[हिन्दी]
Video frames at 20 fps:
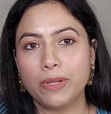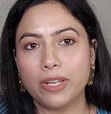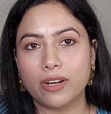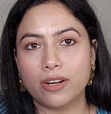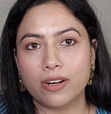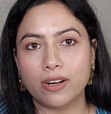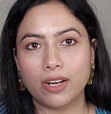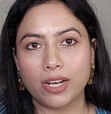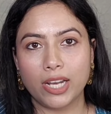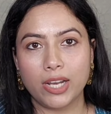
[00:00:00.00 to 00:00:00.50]

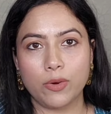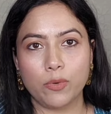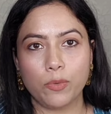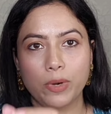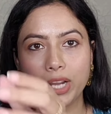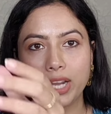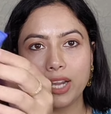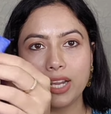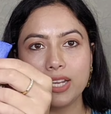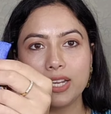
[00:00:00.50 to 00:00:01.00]
मिरर लगे
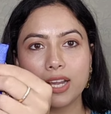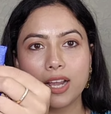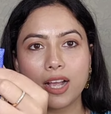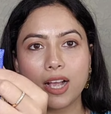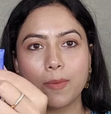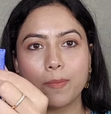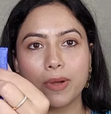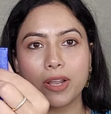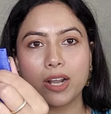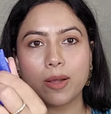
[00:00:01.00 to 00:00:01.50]
हुए हैं
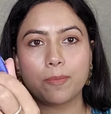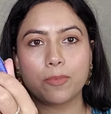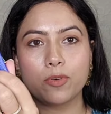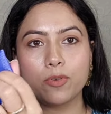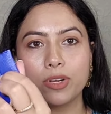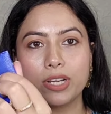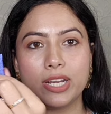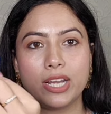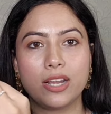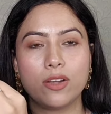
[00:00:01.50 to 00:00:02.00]
यहाँ पर
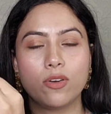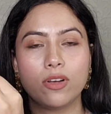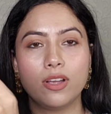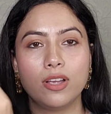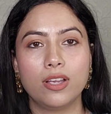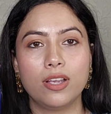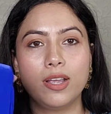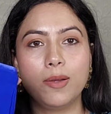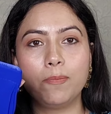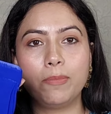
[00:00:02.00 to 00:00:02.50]
आपको ये
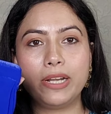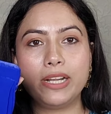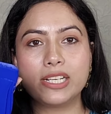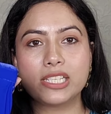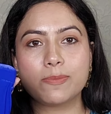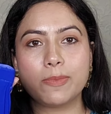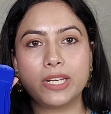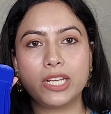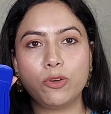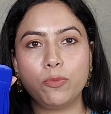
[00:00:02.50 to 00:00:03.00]

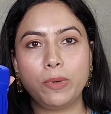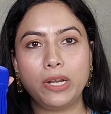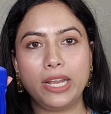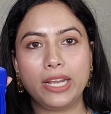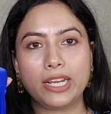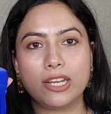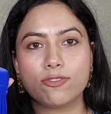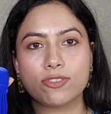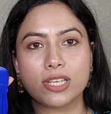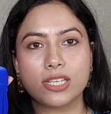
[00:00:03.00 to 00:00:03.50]
प्लेट्स बनी हुई
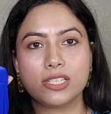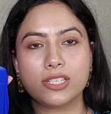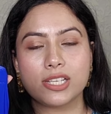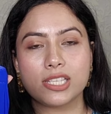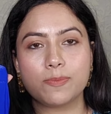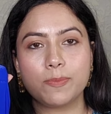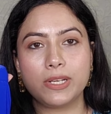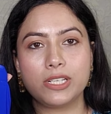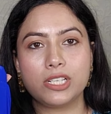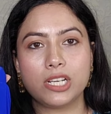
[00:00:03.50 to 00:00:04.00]
मिलेंगी उसके
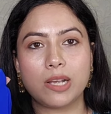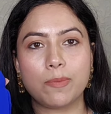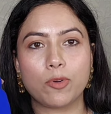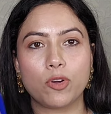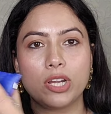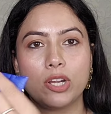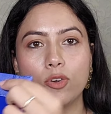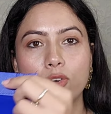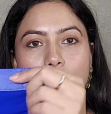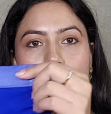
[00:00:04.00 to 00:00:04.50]
जस्ट पीछे
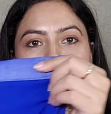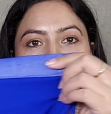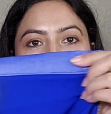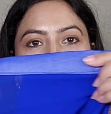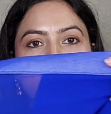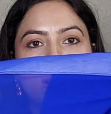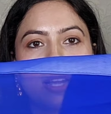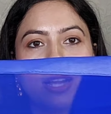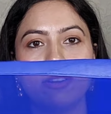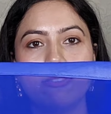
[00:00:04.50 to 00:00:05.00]
आपको ये हुक मिल
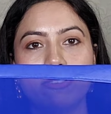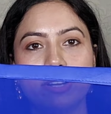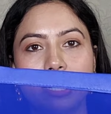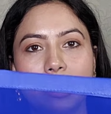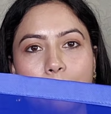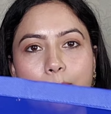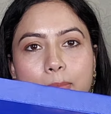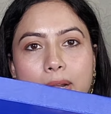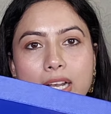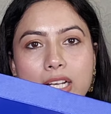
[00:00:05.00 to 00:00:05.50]
रहा है फिर
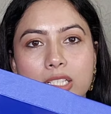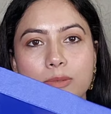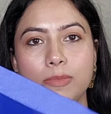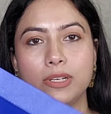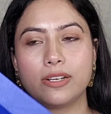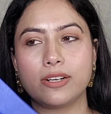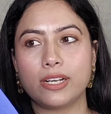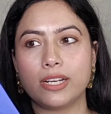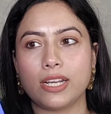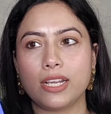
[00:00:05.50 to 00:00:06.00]
ये बेल्ट
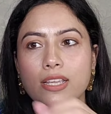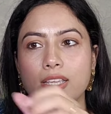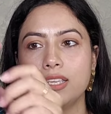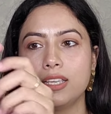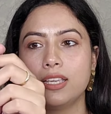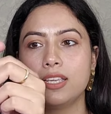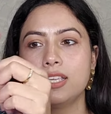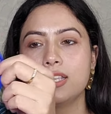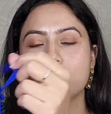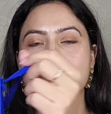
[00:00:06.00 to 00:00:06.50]
मिल रही है
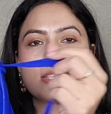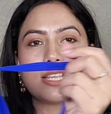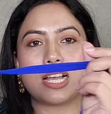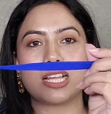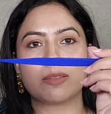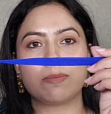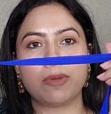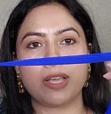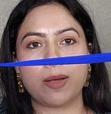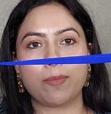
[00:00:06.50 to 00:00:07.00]

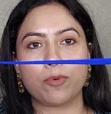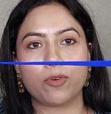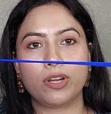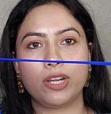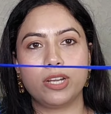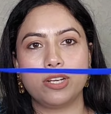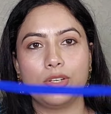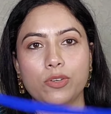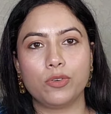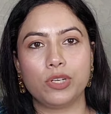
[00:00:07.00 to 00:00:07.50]
साथ में आपको
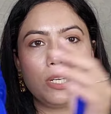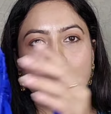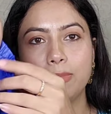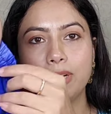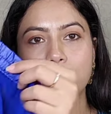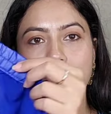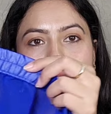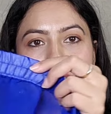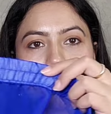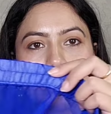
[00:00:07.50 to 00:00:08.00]
ये डोरी
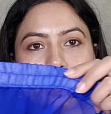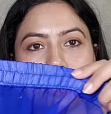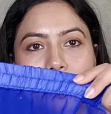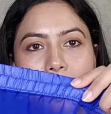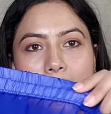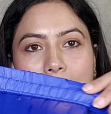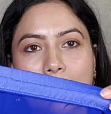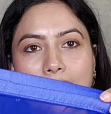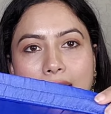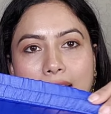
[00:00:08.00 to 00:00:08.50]
मिल रही
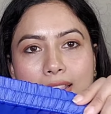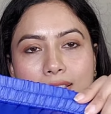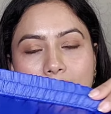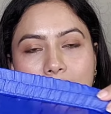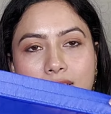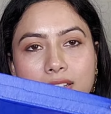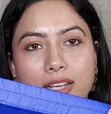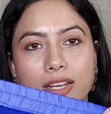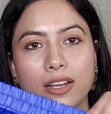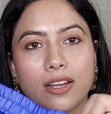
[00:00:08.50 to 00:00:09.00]
है
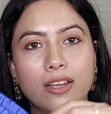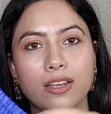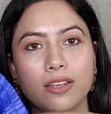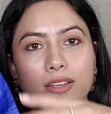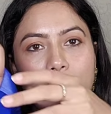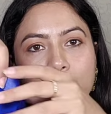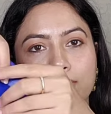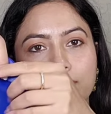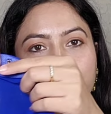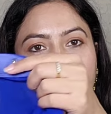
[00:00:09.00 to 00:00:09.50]
इलास्टिक
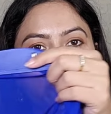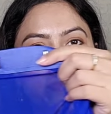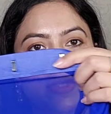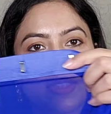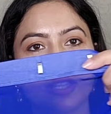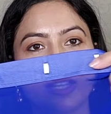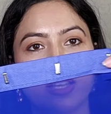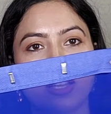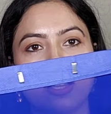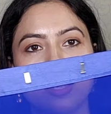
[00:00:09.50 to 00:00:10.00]

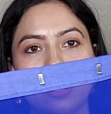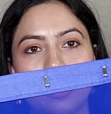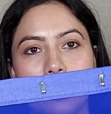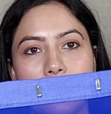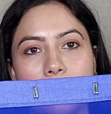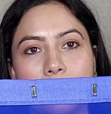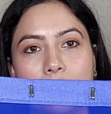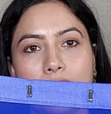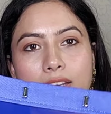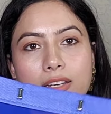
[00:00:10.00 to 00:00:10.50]

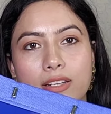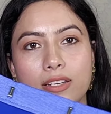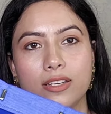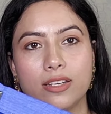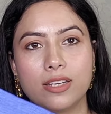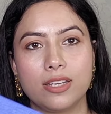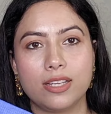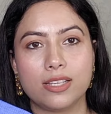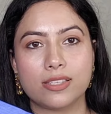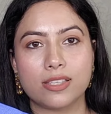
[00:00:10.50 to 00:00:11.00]
एंड देन
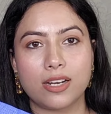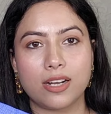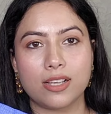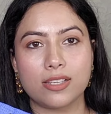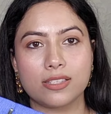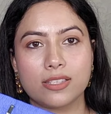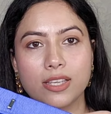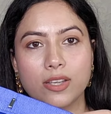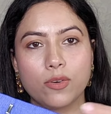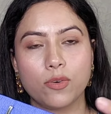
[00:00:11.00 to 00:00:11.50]
इस तरह
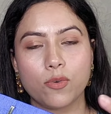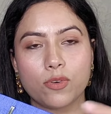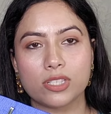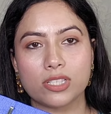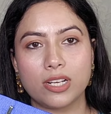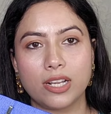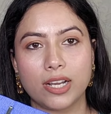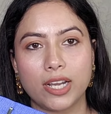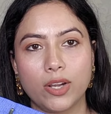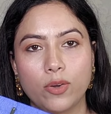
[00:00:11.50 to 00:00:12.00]
से
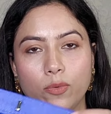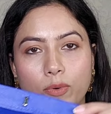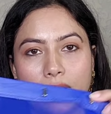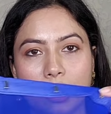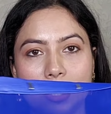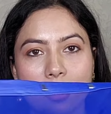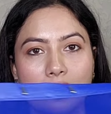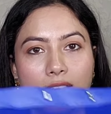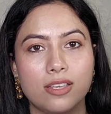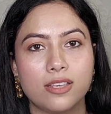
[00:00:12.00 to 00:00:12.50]
हुक्स लगे हुए
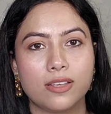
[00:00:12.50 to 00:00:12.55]
हैं